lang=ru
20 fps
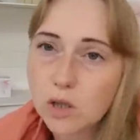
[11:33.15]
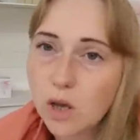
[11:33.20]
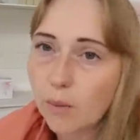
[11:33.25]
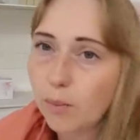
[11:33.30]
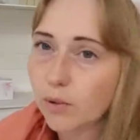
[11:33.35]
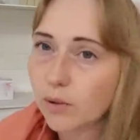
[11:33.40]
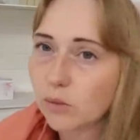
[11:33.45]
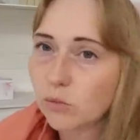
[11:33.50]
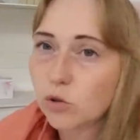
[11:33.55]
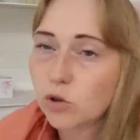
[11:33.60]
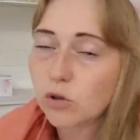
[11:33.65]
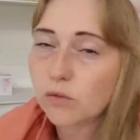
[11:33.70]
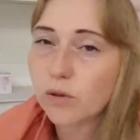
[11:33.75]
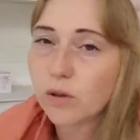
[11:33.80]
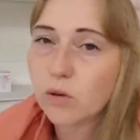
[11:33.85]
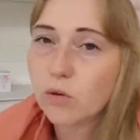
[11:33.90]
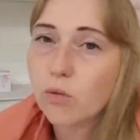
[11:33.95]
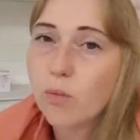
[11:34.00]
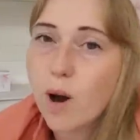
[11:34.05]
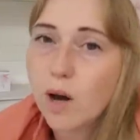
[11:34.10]
да, потому что
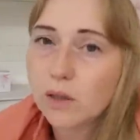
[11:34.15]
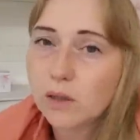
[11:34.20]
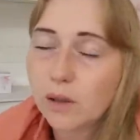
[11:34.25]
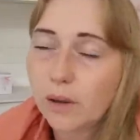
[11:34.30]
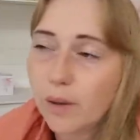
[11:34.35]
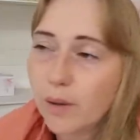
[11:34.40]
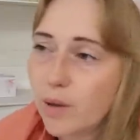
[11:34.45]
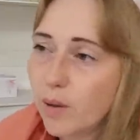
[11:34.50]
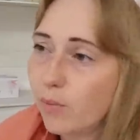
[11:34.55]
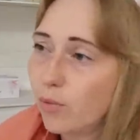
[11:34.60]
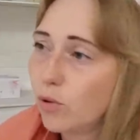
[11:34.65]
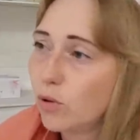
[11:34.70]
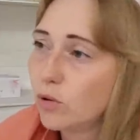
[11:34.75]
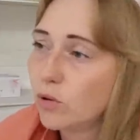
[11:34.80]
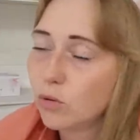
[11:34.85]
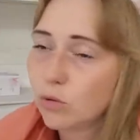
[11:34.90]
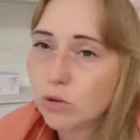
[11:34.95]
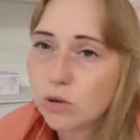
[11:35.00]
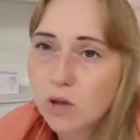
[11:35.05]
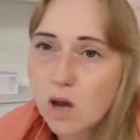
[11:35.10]
вакууматором я
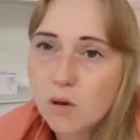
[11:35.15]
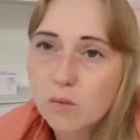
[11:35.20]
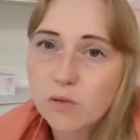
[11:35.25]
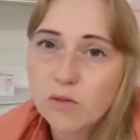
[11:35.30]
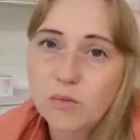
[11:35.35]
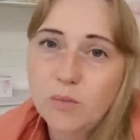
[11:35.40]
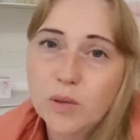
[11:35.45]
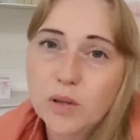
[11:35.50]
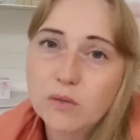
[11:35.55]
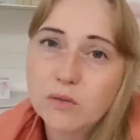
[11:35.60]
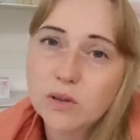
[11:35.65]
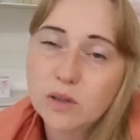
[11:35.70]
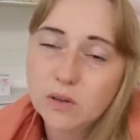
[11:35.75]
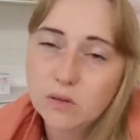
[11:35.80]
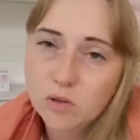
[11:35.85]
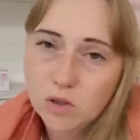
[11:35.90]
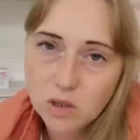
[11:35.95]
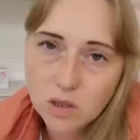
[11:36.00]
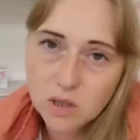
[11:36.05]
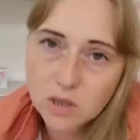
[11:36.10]
пользуюсь как бы
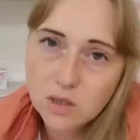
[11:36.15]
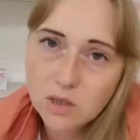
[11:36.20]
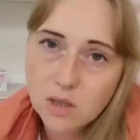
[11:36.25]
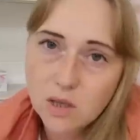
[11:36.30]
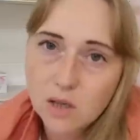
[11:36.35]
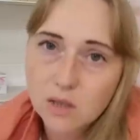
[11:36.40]
впервые в жизни,